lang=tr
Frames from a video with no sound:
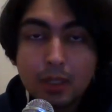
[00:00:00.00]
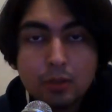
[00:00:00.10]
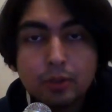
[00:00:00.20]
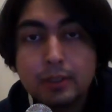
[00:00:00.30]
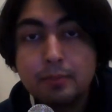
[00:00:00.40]

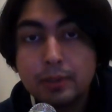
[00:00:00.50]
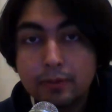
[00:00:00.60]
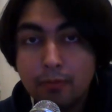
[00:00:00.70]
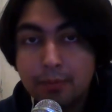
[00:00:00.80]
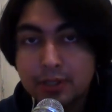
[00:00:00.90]
O yüzden
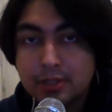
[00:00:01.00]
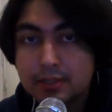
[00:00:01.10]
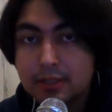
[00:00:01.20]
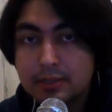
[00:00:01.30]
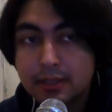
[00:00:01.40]
mikrofon
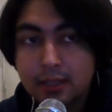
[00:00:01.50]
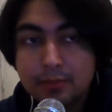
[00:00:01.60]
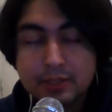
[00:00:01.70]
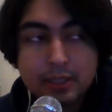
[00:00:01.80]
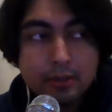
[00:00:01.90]
parçasının aslında
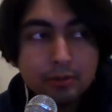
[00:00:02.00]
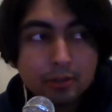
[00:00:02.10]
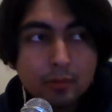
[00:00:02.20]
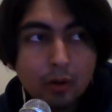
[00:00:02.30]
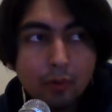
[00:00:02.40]
gelmesi gerekiyordu
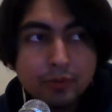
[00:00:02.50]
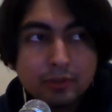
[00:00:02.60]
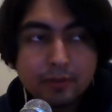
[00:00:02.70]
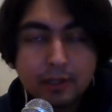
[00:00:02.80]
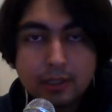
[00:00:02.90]
ama ofisi
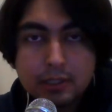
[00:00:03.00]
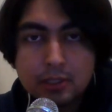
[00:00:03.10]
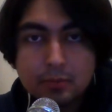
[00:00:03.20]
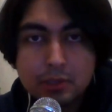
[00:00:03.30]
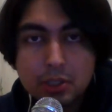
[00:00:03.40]
falan
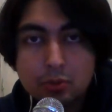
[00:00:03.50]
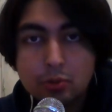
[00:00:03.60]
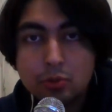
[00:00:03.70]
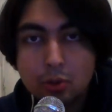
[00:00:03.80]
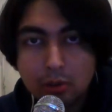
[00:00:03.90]
değiştirmişler.
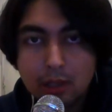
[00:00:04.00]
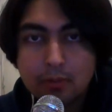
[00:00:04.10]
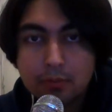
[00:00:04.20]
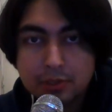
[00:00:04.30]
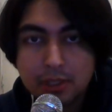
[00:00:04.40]
Ürünü
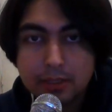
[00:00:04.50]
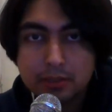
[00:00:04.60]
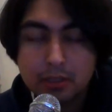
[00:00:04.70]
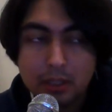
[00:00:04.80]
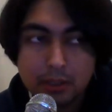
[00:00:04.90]
yollayamamışlar.
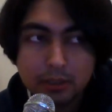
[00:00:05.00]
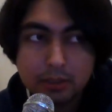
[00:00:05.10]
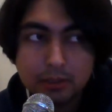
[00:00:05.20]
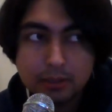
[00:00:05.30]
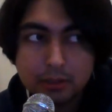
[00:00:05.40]

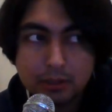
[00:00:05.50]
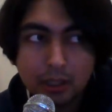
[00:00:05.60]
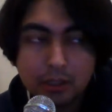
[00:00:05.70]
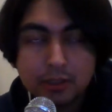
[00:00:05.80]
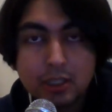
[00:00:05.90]
Ee,
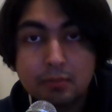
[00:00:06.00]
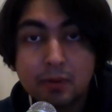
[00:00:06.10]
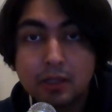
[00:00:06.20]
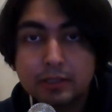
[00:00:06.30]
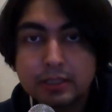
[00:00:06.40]
aradaki
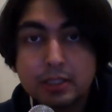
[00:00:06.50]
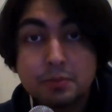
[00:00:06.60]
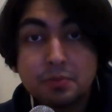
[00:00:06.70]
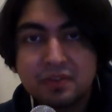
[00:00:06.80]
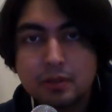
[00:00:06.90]
bağlantının hiçbir
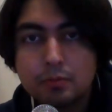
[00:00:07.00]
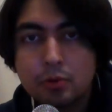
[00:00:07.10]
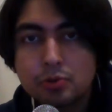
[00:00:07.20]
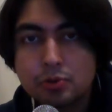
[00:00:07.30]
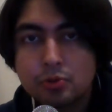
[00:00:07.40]
fikrim yok
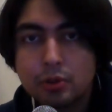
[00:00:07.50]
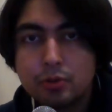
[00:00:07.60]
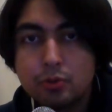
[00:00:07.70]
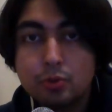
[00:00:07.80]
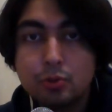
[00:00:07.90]
çünkü hani
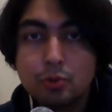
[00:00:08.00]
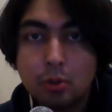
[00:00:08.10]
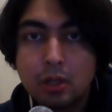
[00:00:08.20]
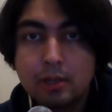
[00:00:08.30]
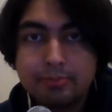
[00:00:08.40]
ürünü
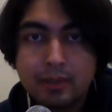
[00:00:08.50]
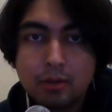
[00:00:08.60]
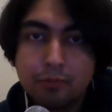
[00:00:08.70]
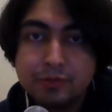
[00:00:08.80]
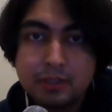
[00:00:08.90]
yollayıp gene
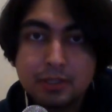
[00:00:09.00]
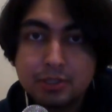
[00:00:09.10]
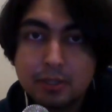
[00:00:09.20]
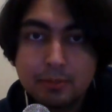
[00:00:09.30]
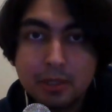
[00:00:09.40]
ofisi
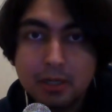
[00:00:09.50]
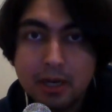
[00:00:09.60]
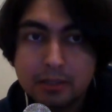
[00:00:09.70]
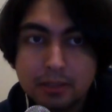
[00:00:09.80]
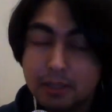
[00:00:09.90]

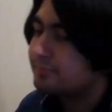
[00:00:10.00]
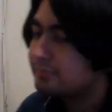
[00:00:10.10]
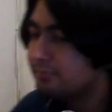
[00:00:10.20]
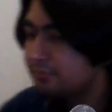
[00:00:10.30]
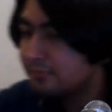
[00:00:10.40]
değiştirebilirlerdi
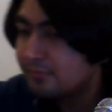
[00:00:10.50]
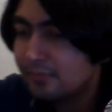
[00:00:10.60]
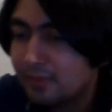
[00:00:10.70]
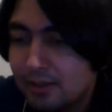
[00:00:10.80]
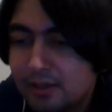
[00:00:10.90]

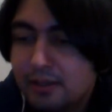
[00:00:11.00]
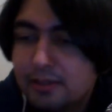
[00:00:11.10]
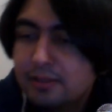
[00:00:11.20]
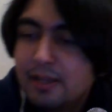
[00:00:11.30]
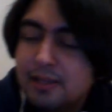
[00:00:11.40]

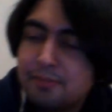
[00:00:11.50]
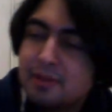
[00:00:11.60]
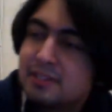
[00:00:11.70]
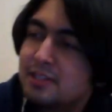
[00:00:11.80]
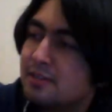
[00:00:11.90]
neyden
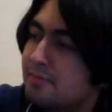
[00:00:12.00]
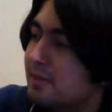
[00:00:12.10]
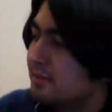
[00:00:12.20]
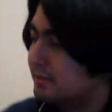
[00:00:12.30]
bahsedeceğim ben?